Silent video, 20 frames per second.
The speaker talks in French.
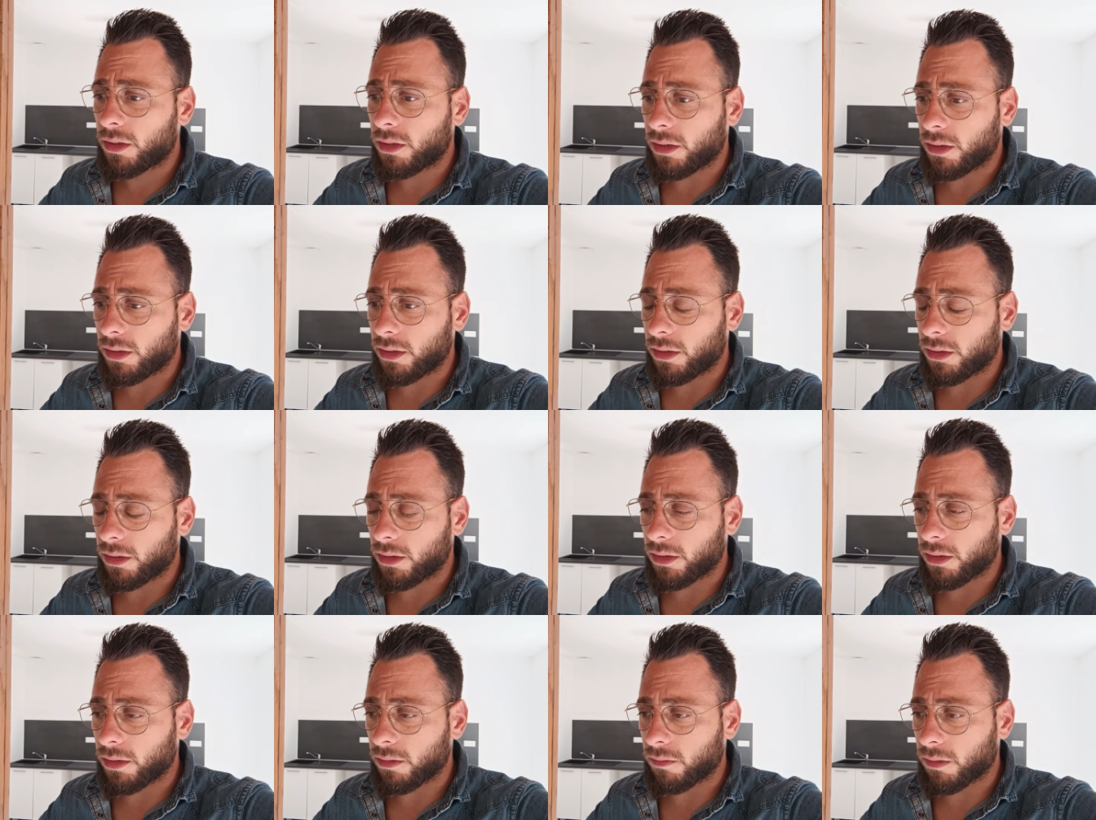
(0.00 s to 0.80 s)

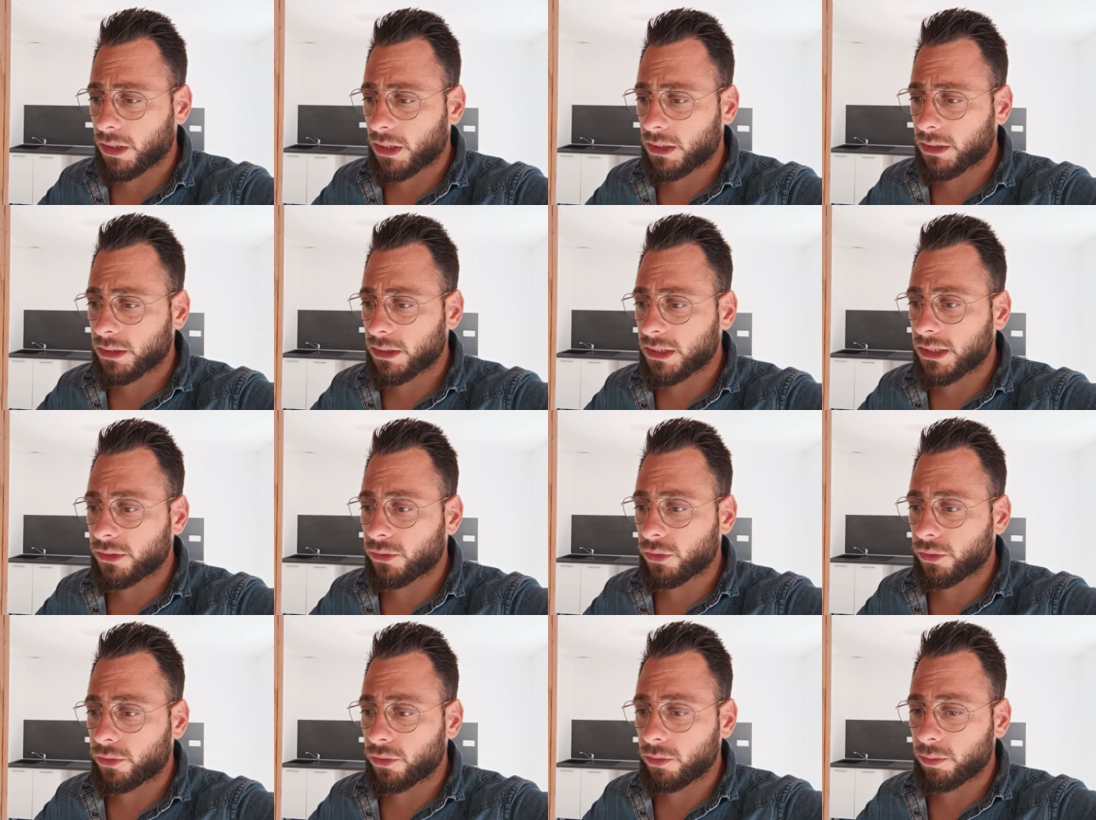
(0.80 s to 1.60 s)
Euh, voilà. Et
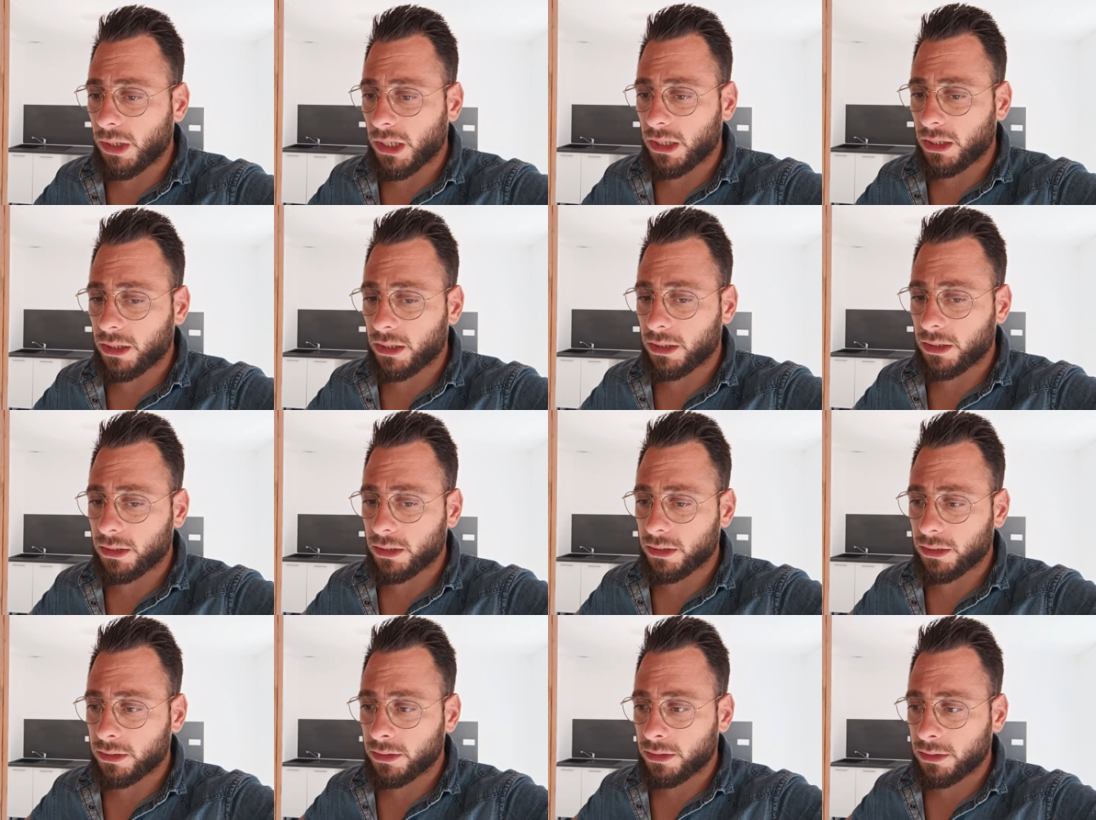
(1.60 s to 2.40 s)
de deux, bah,
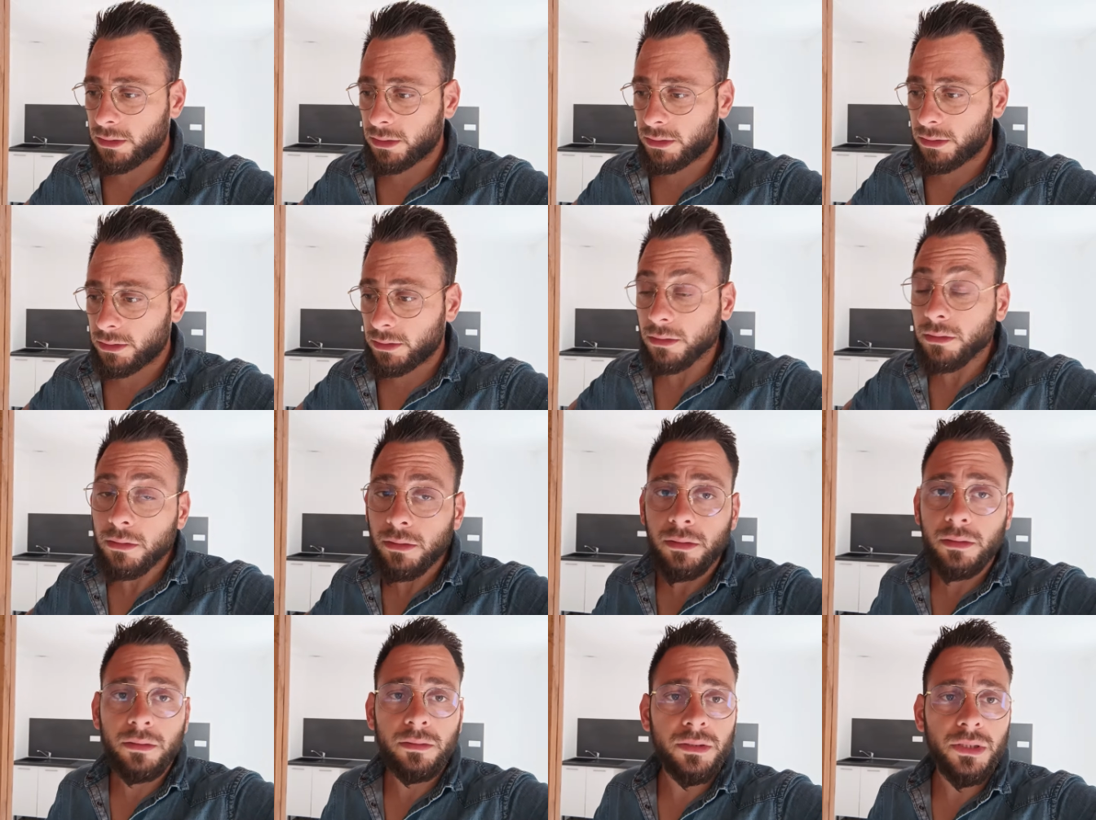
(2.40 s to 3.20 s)

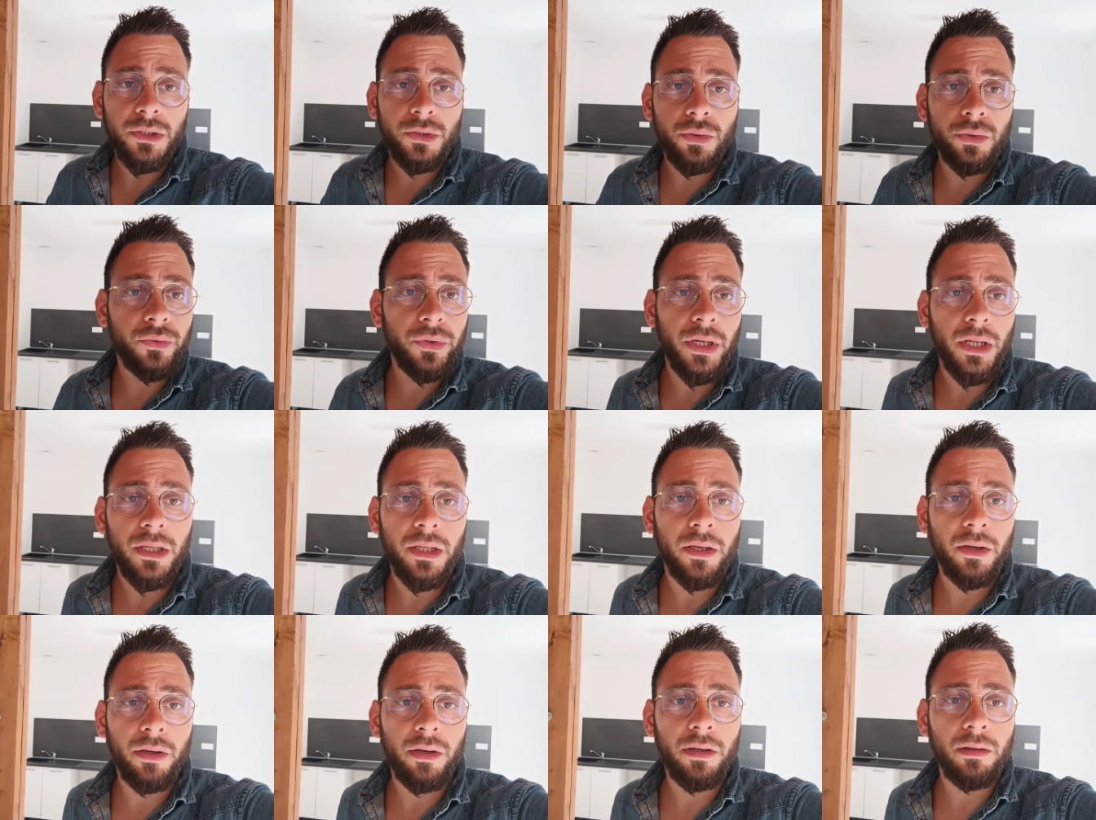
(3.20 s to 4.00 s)
si je trouve un
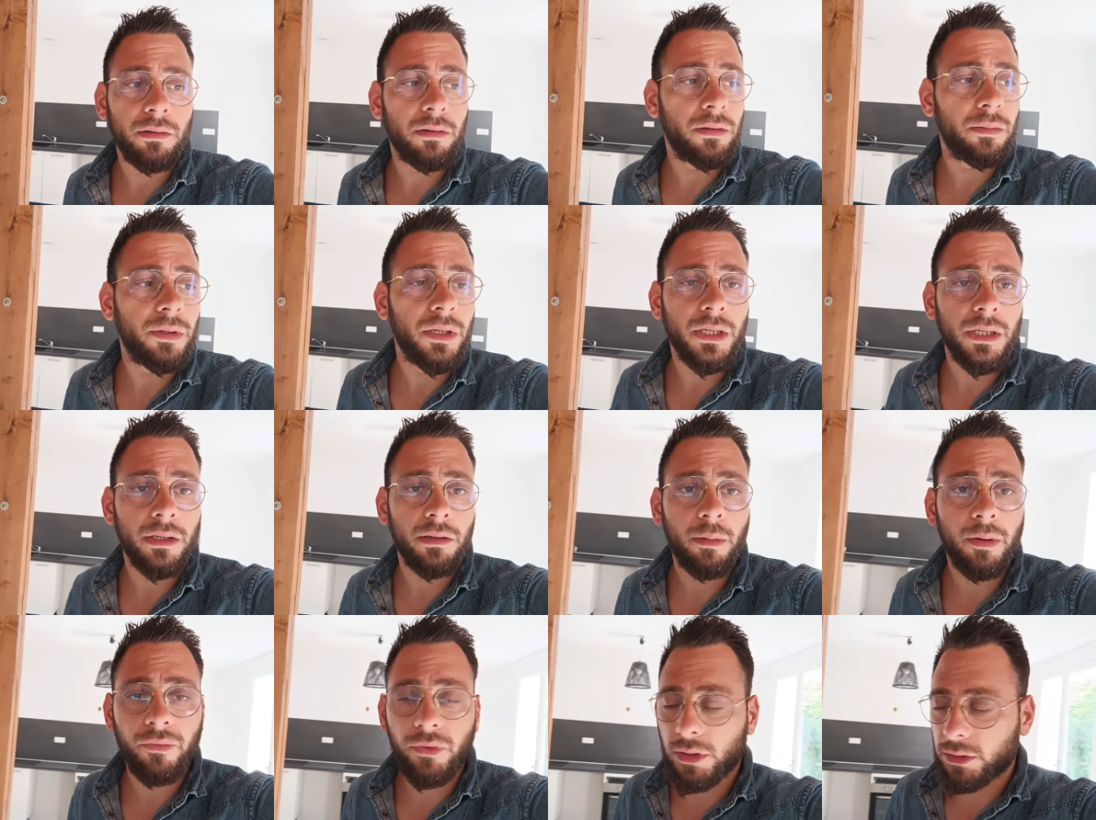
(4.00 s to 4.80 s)
acquéreur, euh,
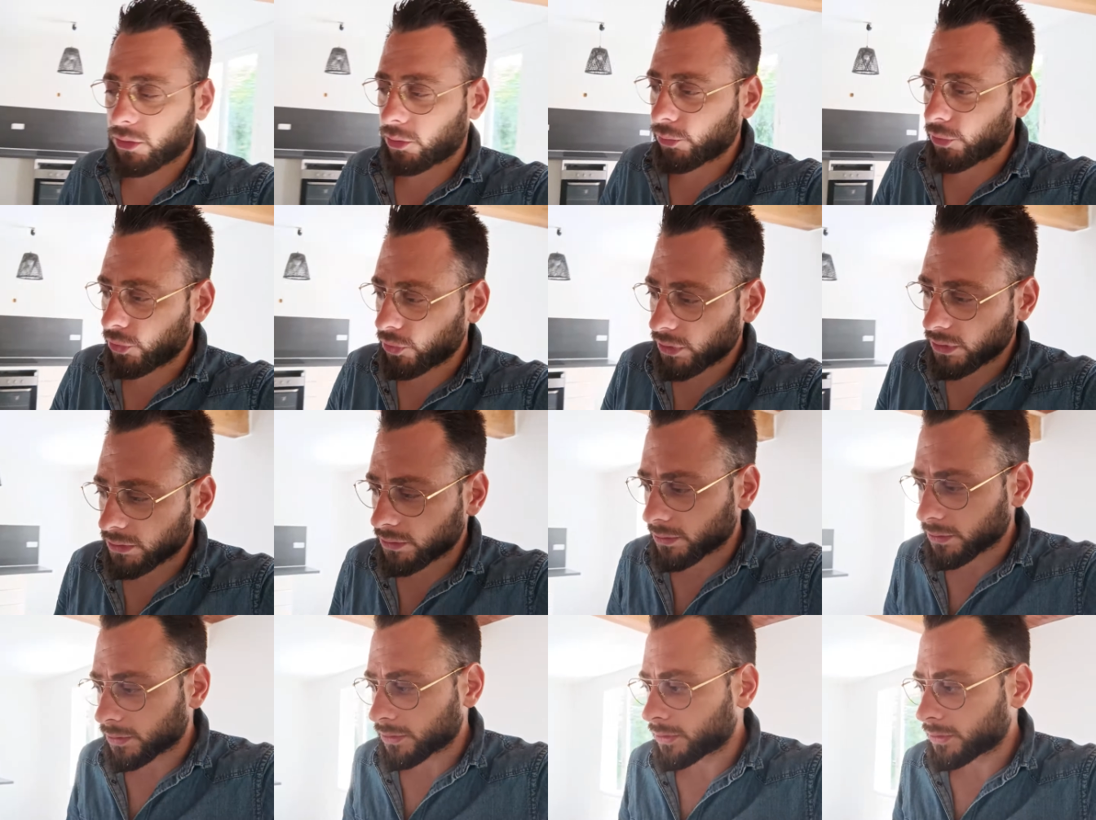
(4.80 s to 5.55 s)
bah, à foi, tant mieux. Hein.